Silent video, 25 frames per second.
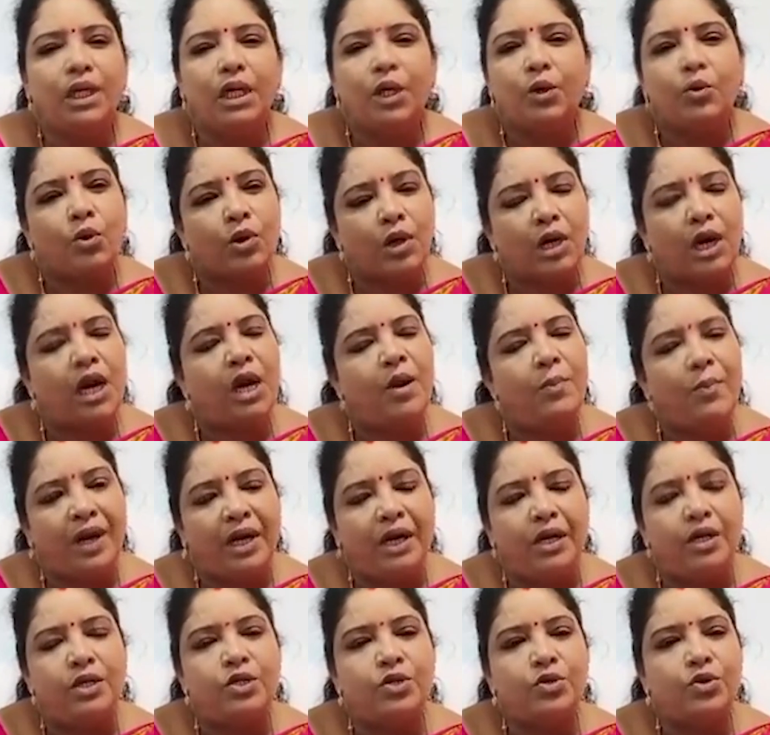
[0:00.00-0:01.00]
ఈ కుక్కల్ని
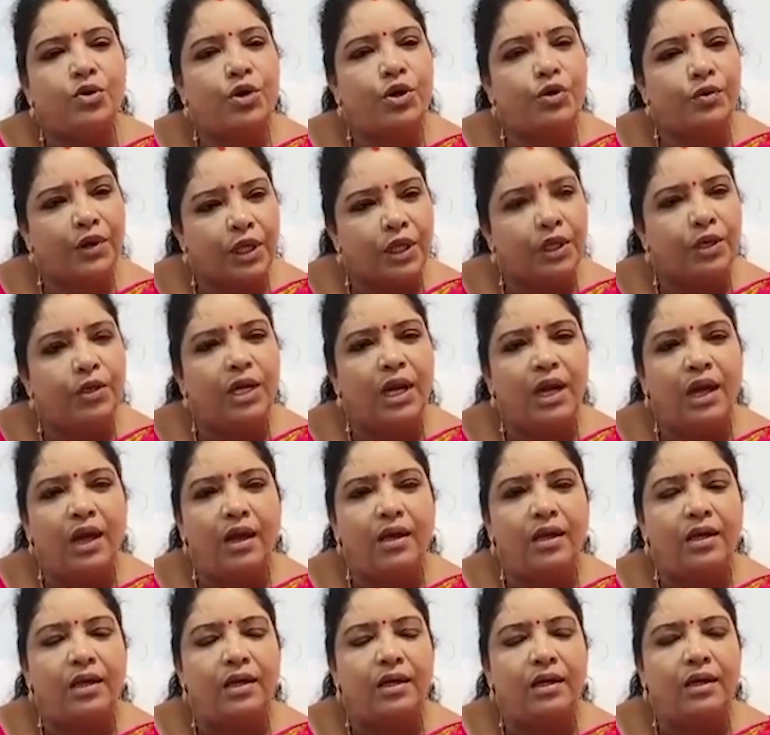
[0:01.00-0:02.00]
పట్టించుకోవటం ఎందుకులే
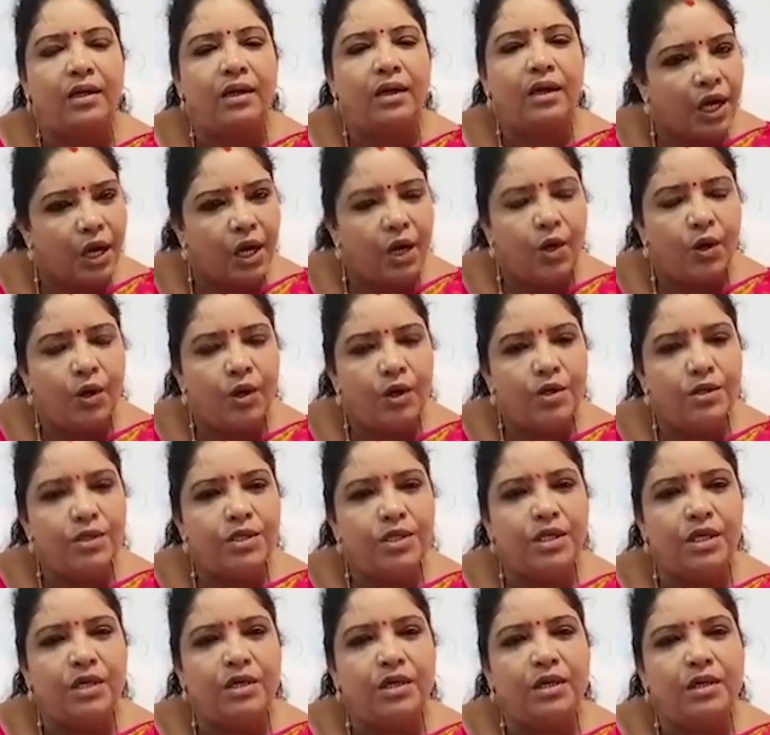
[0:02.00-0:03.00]
అని రెండు రోజుల
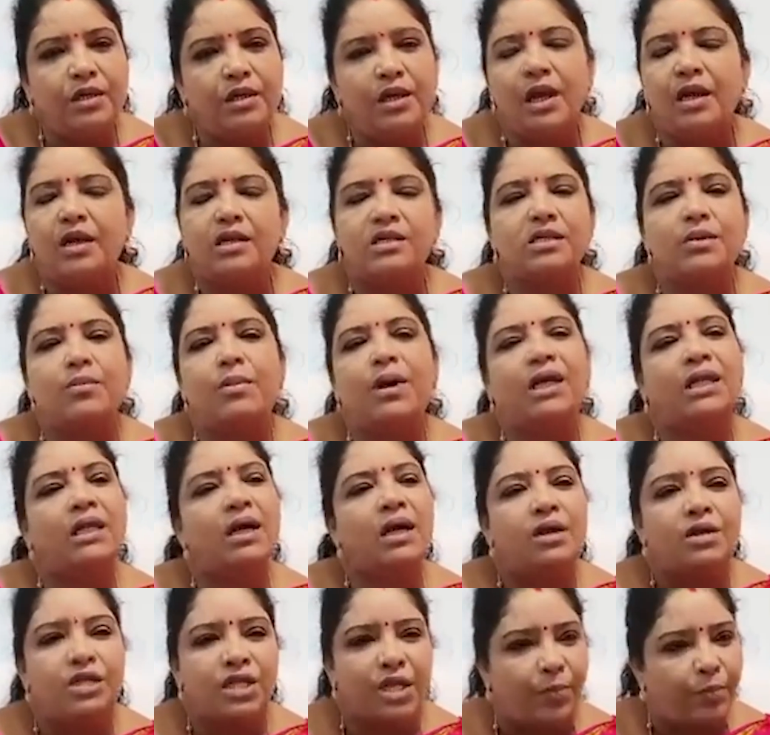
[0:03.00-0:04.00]
నుంచి దానికి
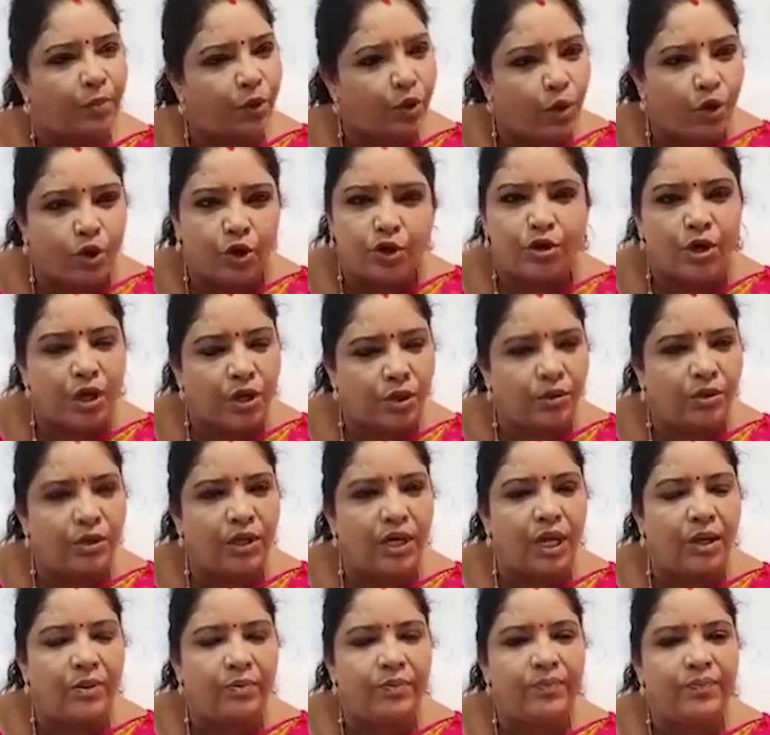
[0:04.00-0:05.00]
సమాధానం చెప్పకూడదు
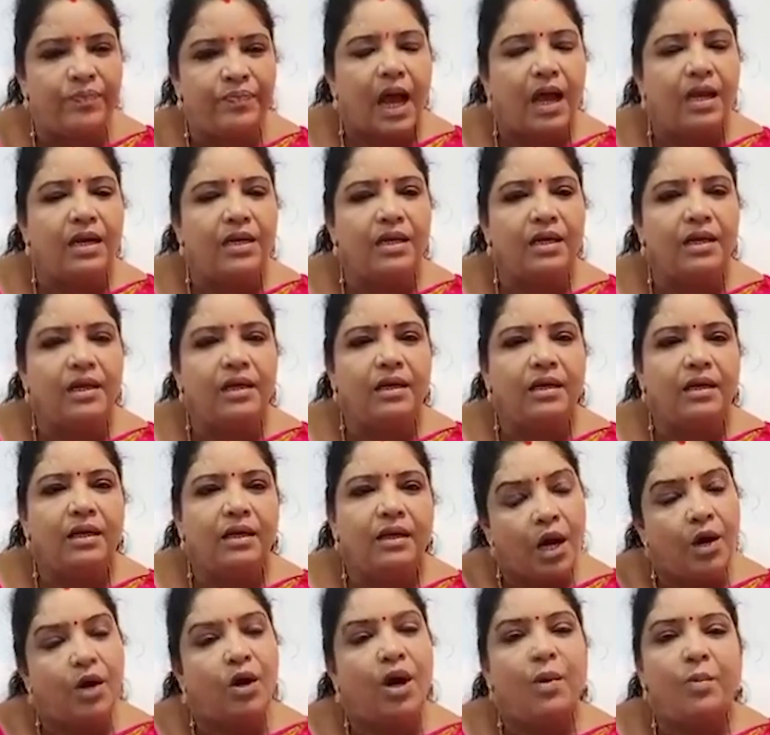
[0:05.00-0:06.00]
అనుకున్నాను కానీ
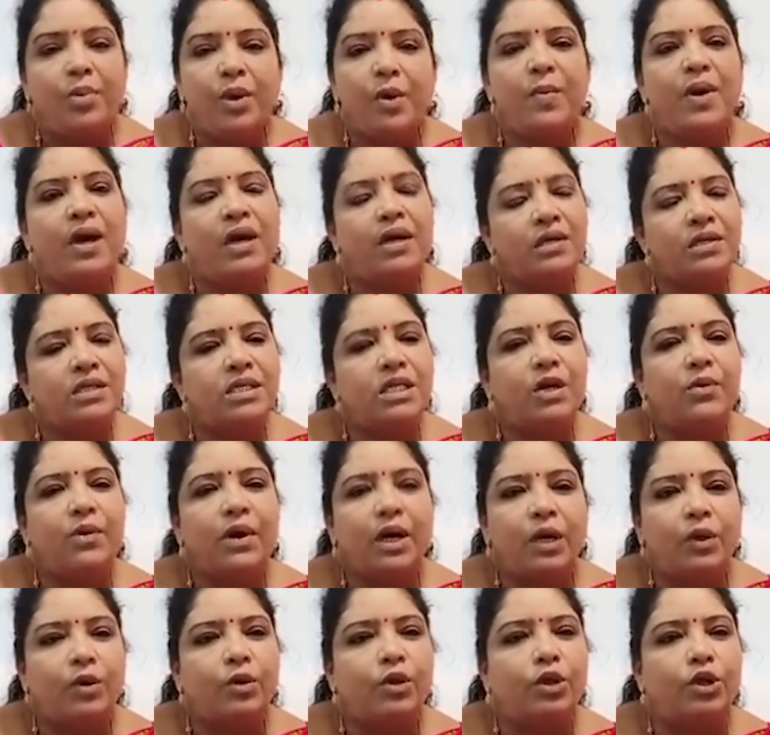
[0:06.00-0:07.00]
నన్ను అభిమానించే
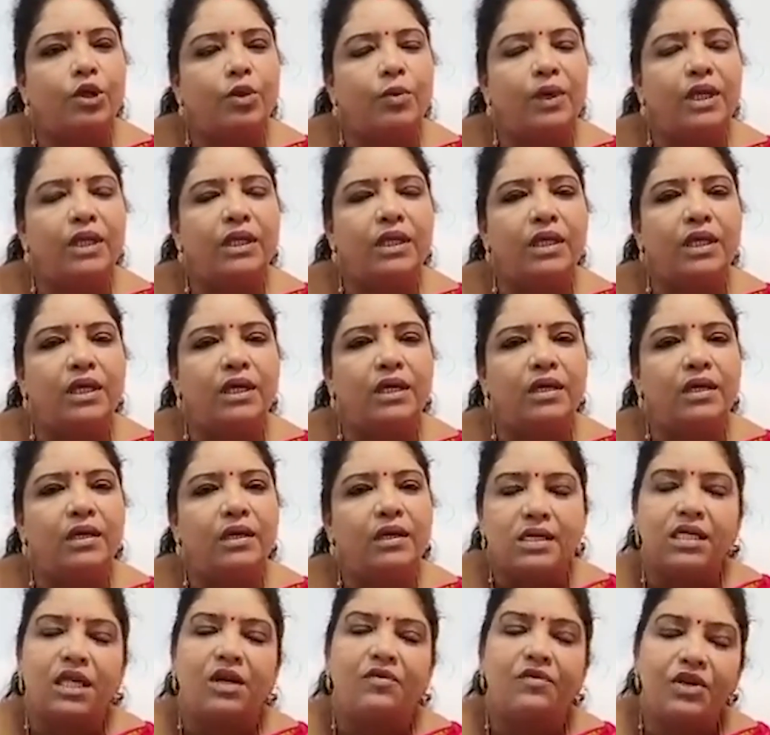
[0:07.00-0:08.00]
వాళ్ళు కొంతమంది
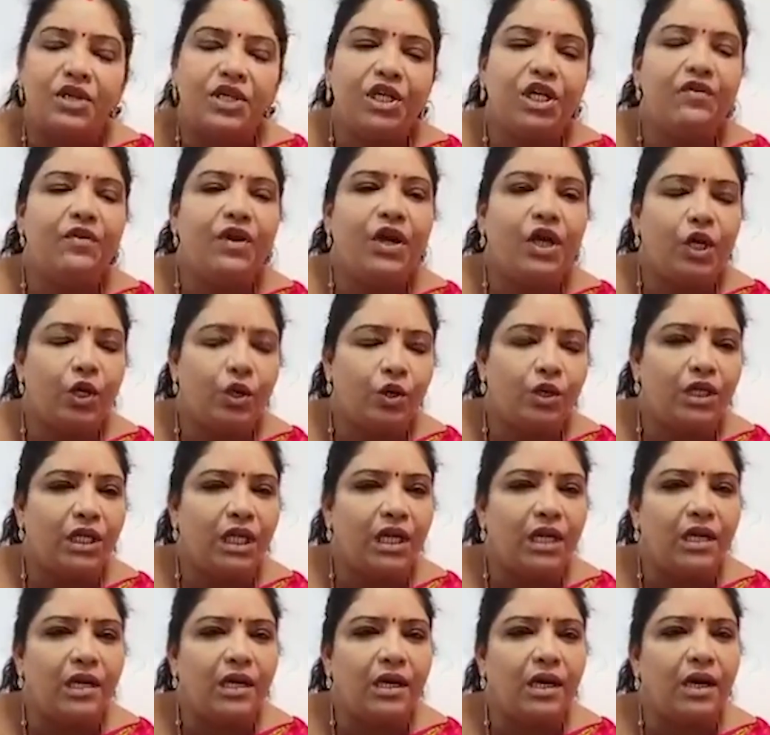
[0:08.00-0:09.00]
అసలు విషయం ఏంటో
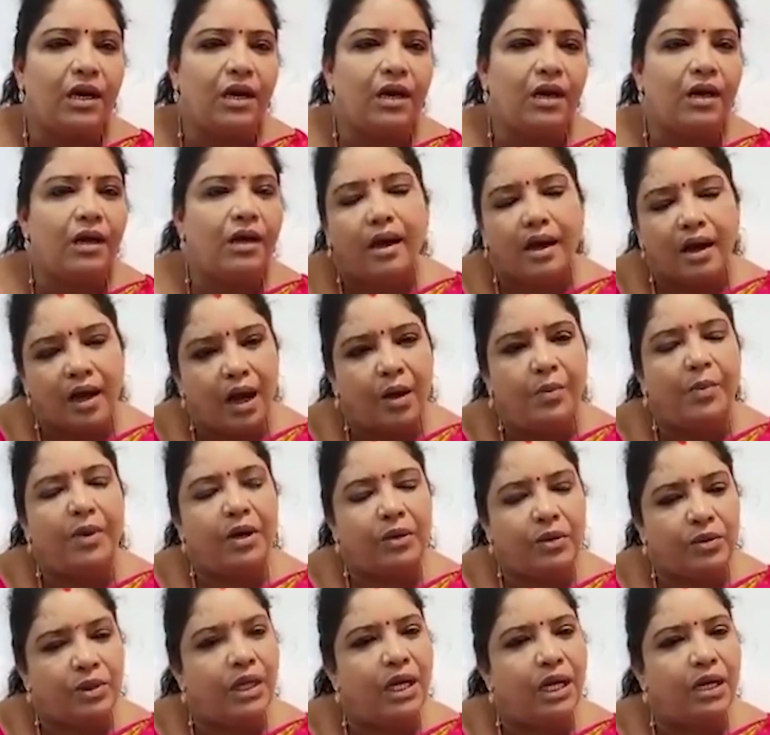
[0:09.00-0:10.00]
తెలియక కంగారు
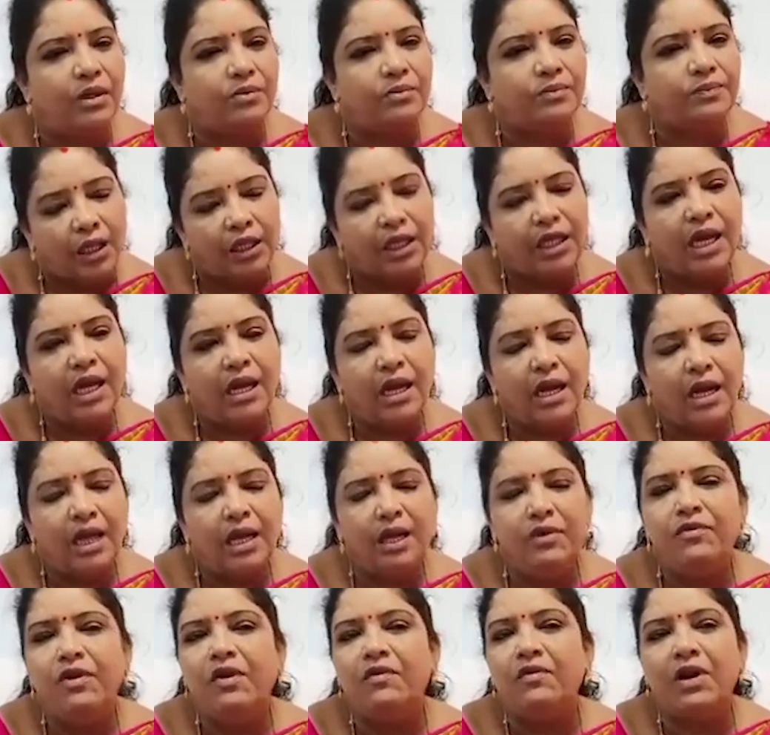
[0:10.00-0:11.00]
పడుతున్నారు అందుకనే
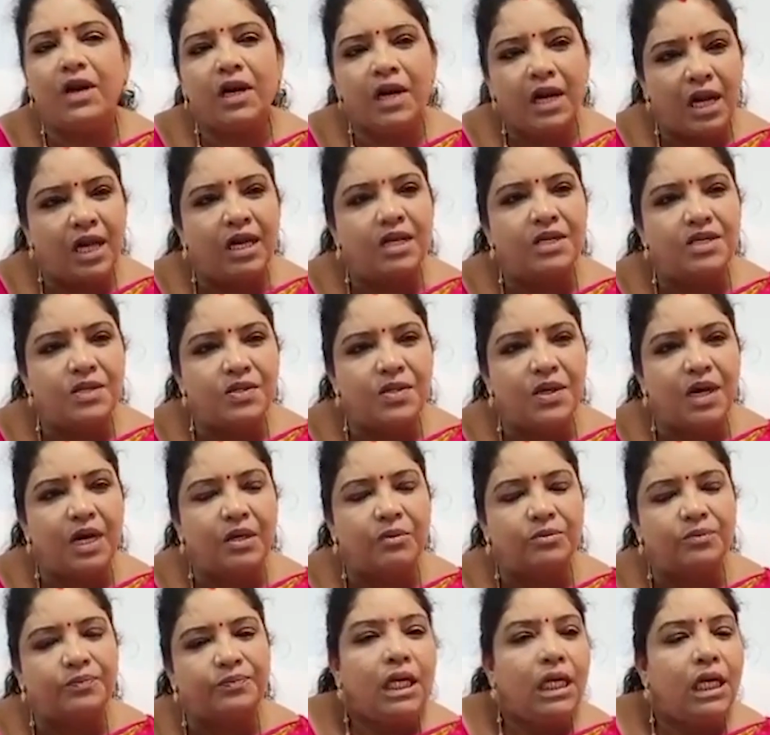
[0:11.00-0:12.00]
ఈ వివరణ నేను
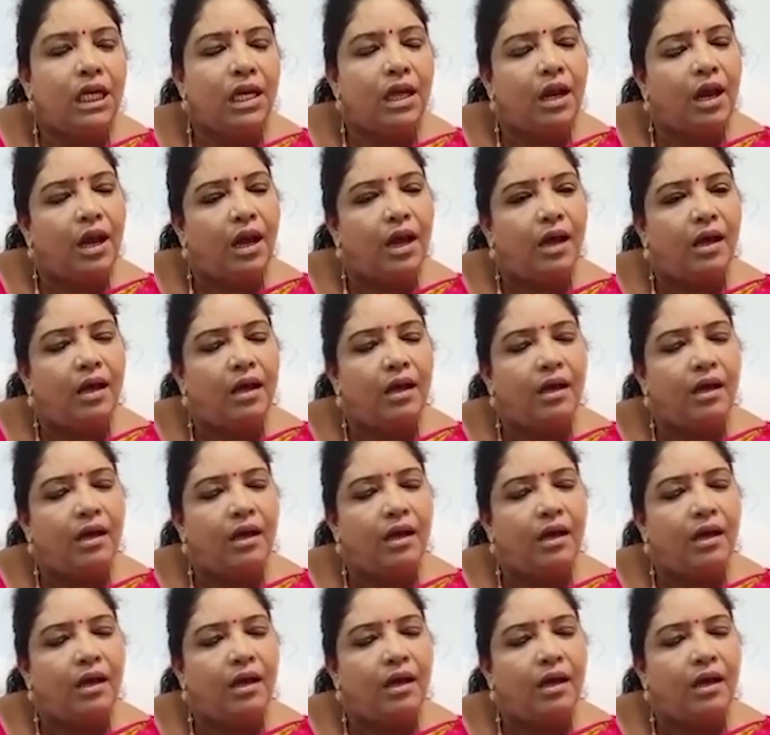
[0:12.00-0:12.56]
ఇస్తున్నాను ఈ నెల